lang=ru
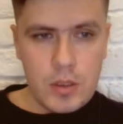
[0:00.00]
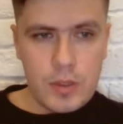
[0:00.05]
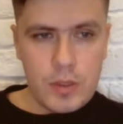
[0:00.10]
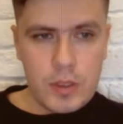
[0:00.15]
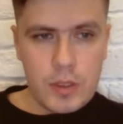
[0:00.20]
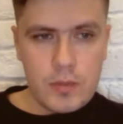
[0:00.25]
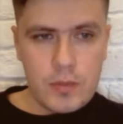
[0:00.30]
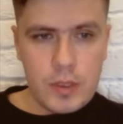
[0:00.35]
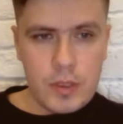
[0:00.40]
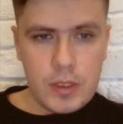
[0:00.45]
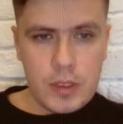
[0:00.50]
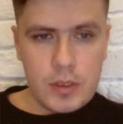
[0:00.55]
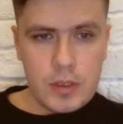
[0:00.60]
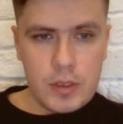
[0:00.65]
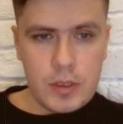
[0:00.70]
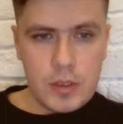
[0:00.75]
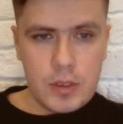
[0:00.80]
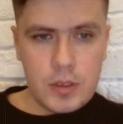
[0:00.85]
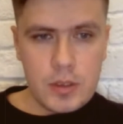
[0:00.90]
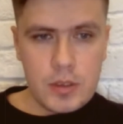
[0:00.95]
Вы
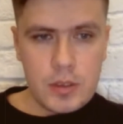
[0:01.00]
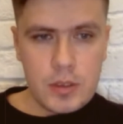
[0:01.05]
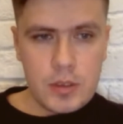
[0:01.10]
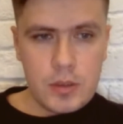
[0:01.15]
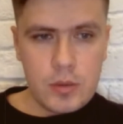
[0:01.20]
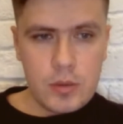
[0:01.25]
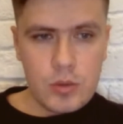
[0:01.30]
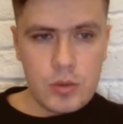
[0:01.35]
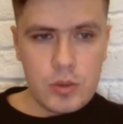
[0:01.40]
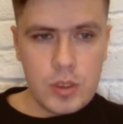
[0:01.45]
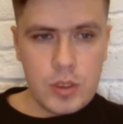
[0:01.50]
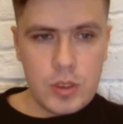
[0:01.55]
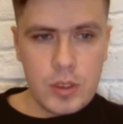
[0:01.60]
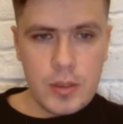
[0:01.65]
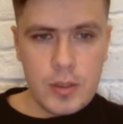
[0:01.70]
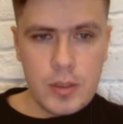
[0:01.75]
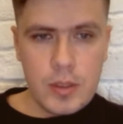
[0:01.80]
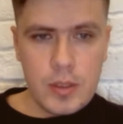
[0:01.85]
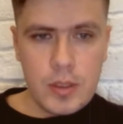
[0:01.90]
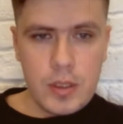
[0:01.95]
говорите,
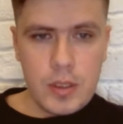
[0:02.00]
нужно